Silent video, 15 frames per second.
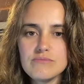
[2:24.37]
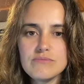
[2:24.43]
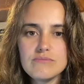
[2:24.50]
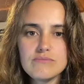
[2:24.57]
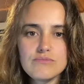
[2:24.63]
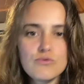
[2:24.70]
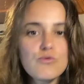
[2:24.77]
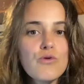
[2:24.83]

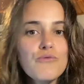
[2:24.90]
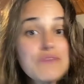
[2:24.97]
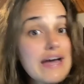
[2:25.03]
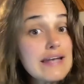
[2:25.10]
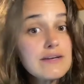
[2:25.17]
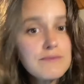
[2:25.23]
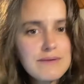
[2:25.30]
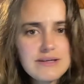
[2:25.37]
Então
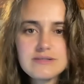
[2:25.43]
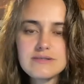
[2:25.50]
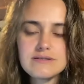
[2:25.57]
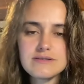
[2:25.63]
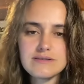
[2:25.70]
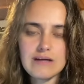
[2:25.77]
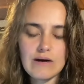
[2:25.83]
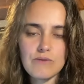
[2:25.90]
confiar não é
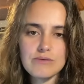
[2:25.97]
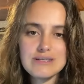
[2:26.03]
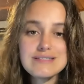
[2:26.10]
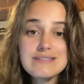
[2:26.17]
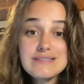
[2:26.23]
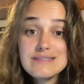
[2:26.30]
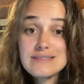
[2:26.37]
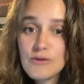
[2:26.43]
essencial.
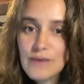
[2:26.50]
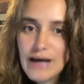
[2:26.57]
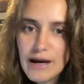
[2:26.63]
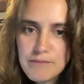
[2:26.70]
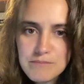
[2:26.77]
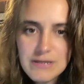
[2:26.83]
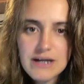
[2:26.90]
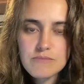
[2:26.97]
Essencial é
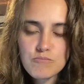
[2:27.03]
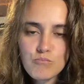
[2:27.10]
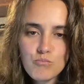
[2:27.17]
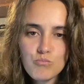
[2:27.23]
amar.